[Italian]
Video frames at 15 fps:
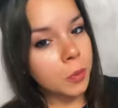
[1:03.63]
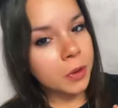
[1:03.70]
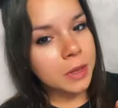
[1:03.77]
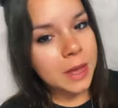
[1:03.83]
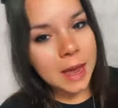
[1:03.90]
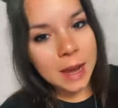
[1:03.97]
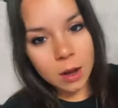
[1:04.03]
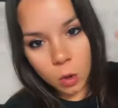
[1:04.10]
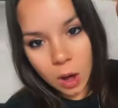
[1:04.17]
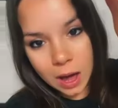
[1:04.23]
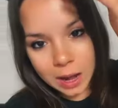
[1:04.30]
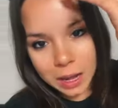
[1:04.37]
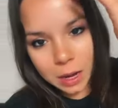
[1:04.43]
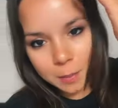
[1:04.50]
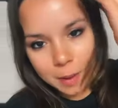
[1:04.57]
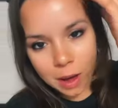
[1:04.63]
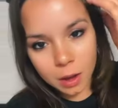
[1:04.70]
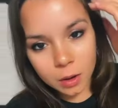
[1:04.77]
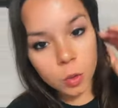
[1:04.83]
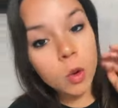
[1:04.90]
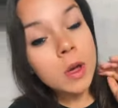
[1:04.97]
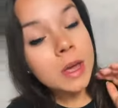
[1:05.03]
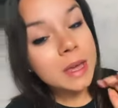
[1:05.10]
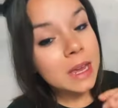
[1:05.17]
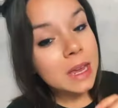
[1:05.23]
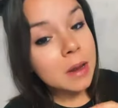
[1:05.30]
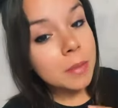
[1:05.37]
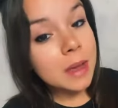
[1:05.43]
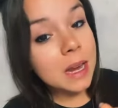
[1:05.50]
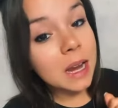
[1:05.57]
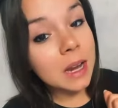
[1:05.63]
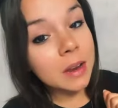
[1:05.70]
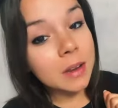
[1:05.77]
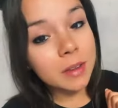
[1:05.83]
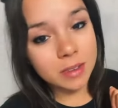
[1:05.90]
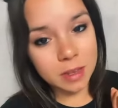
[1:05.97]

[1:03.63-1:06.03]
Sportiello alla mano, il Milan